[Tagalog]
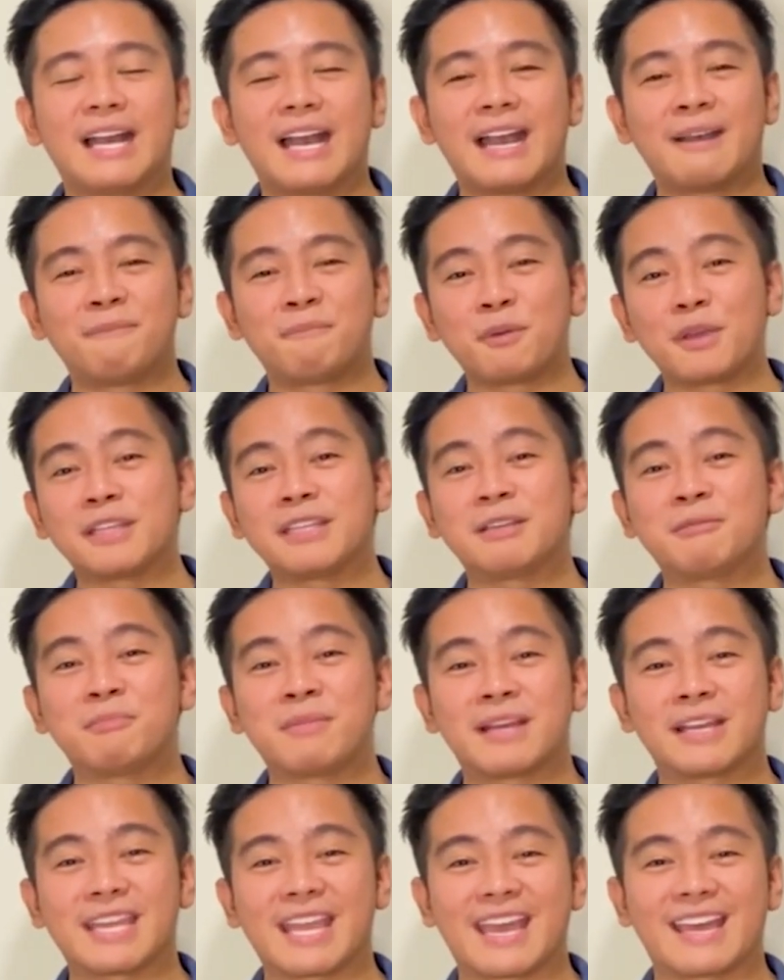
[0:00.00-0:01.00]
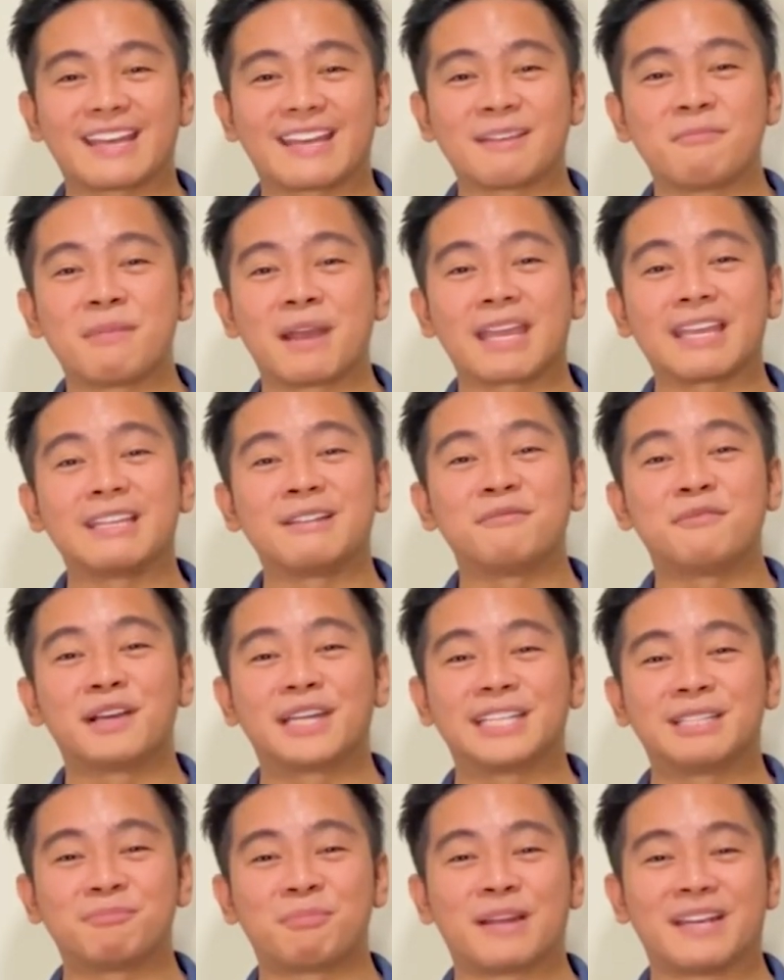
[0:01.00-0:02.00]
ang pwedeng mangyari,
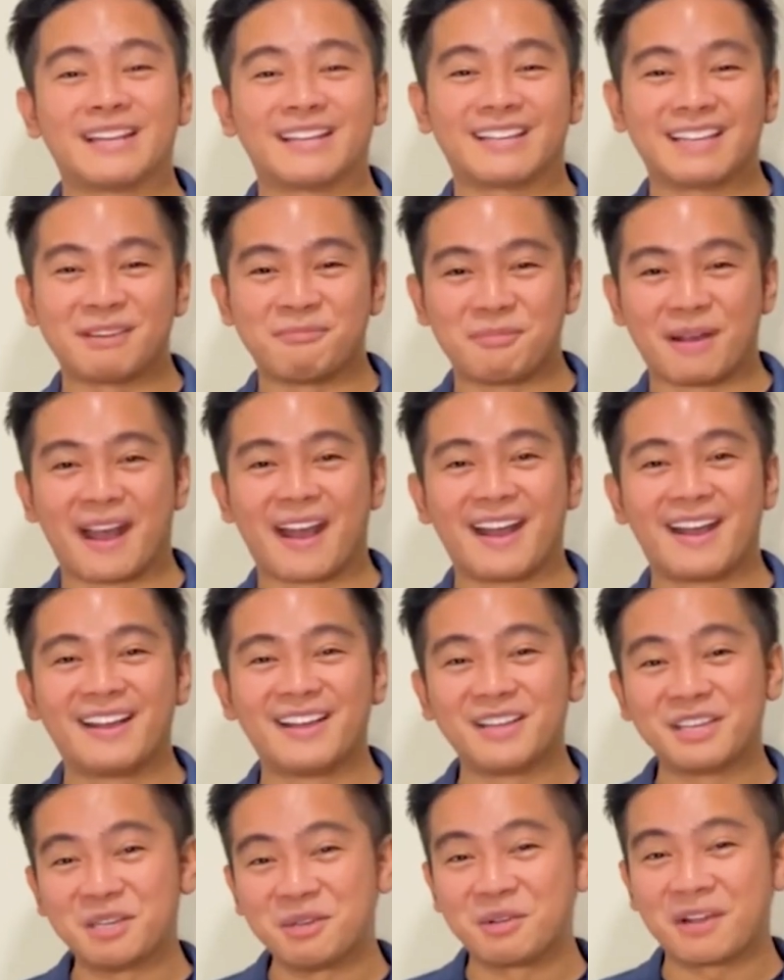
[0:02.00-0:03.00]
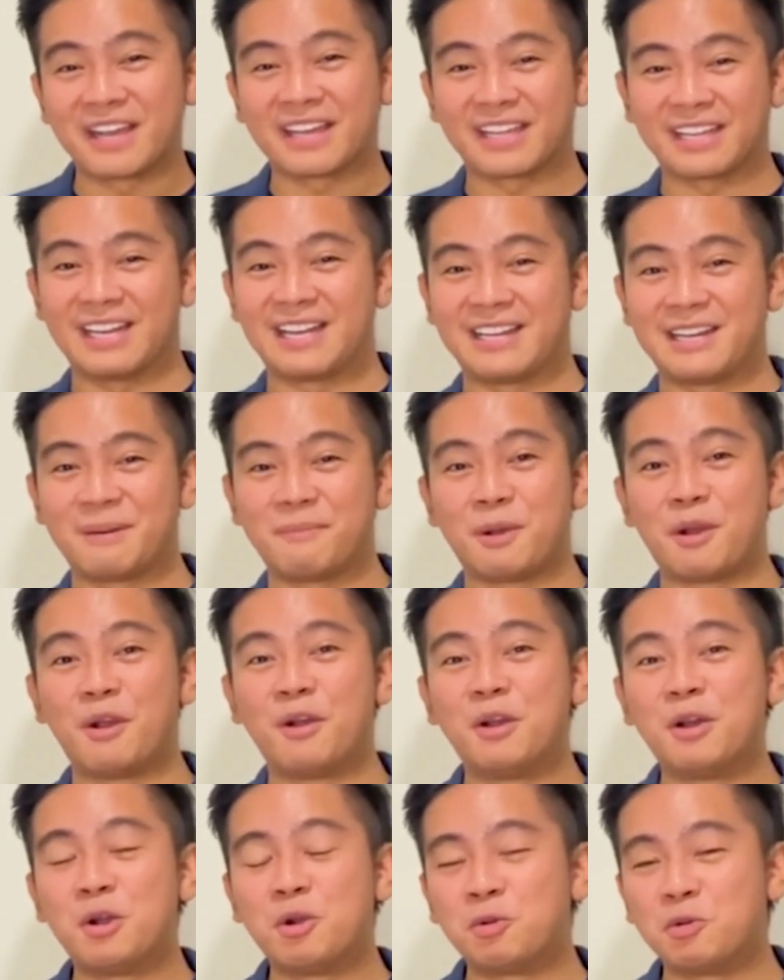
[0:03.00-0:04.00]
ma-invite pa ng iba yung kakilala
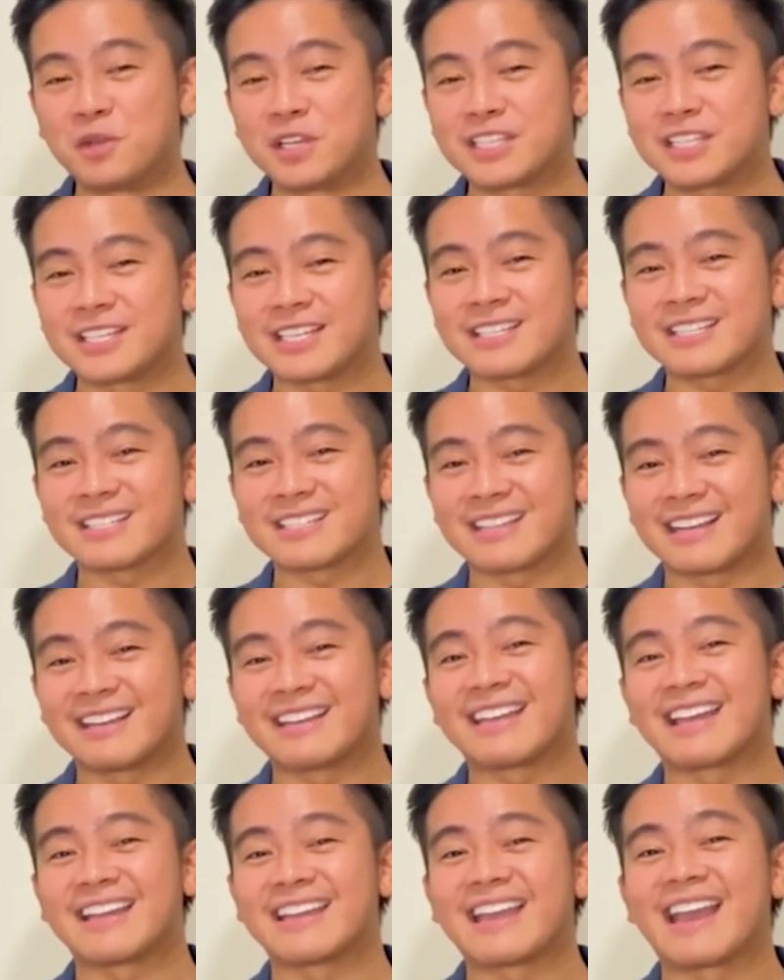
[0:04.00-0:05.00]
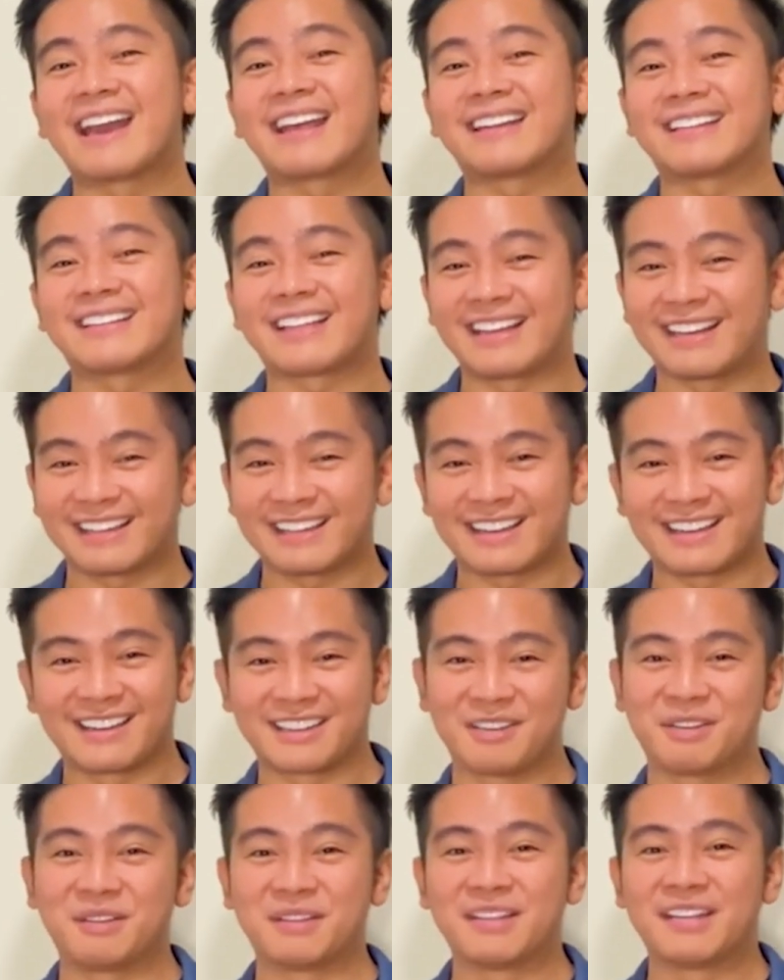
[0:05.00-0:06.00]
mo, which is nangyayari talaga
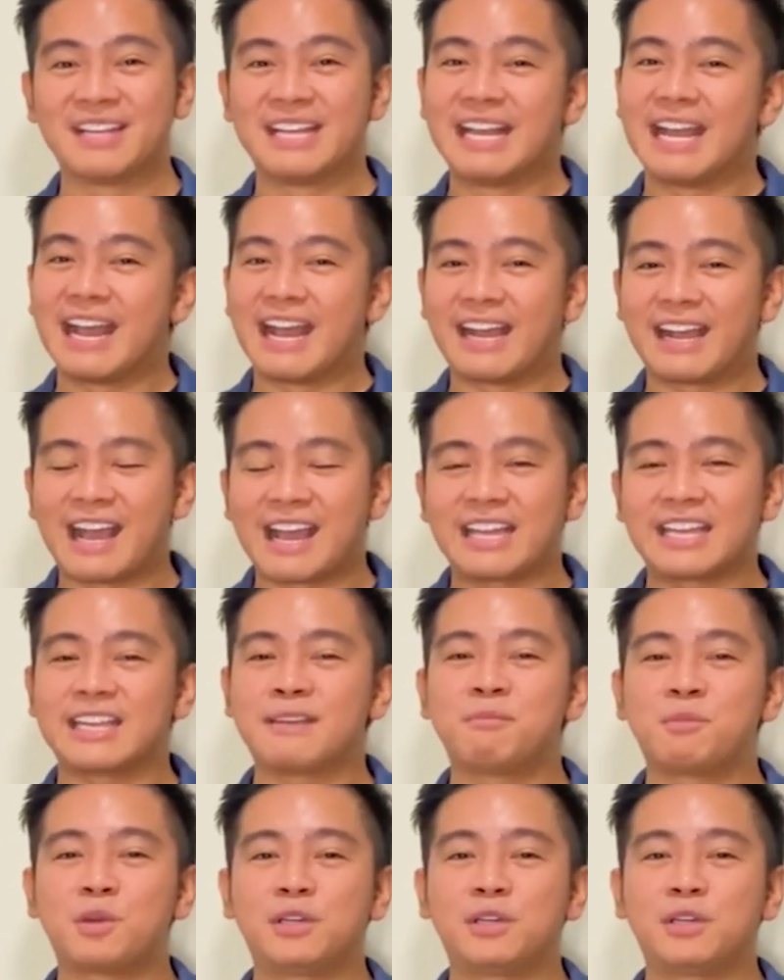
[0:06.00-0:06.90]
ngayon. Ang I Am